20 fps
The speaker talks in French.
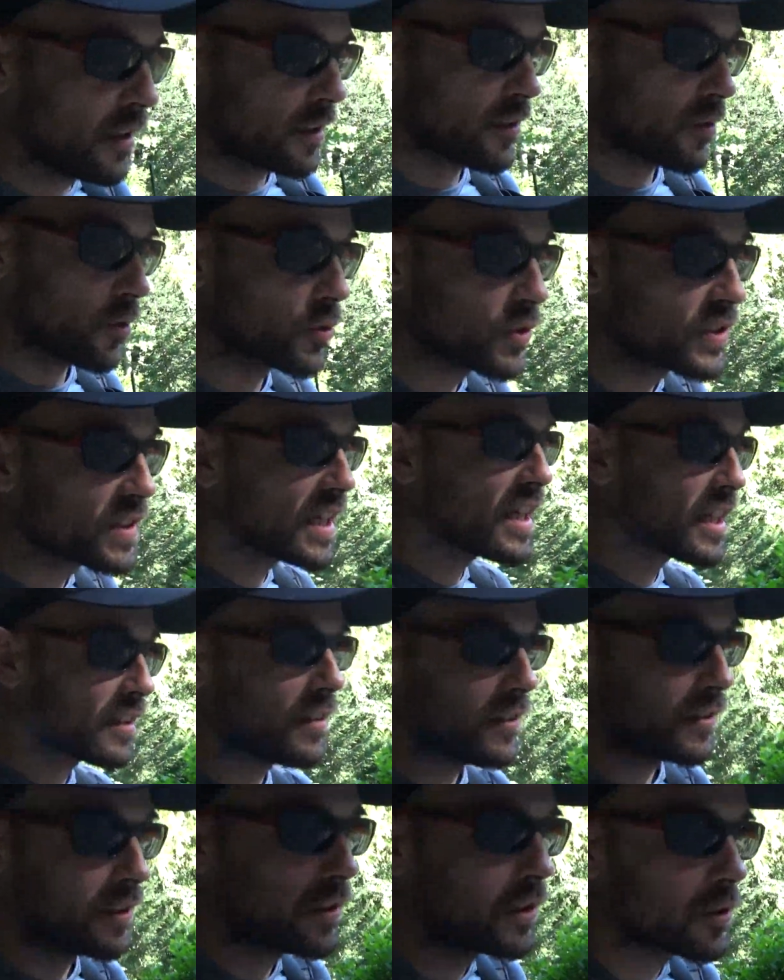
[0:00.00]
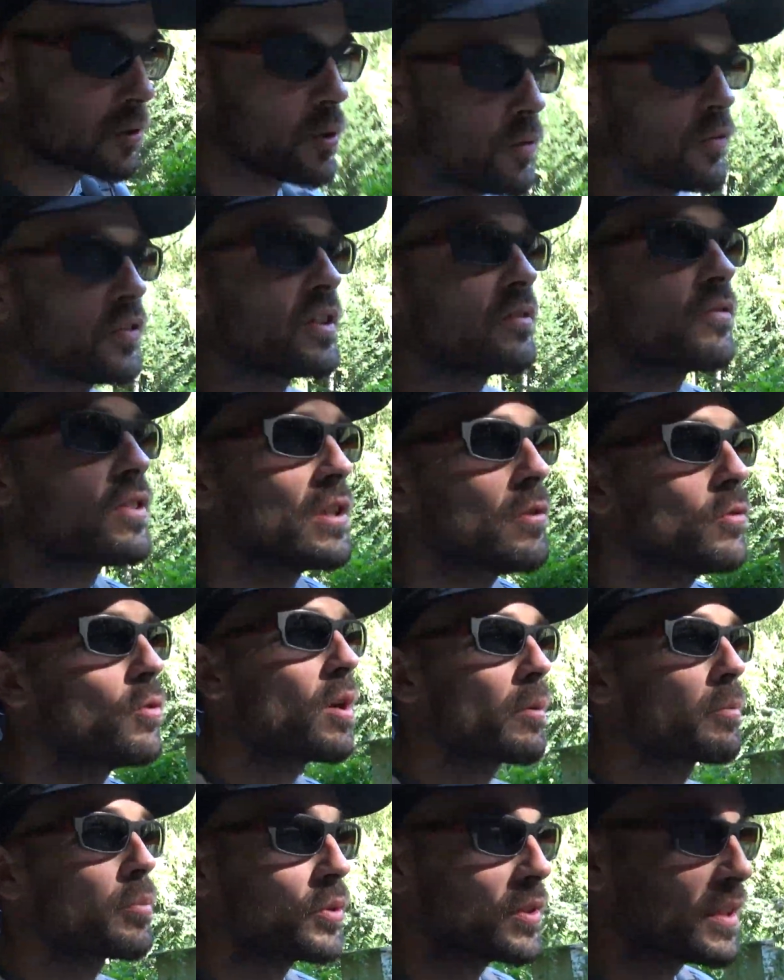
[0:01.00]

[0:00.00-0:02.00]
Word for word: Donc certes, je fais une vidéo un peu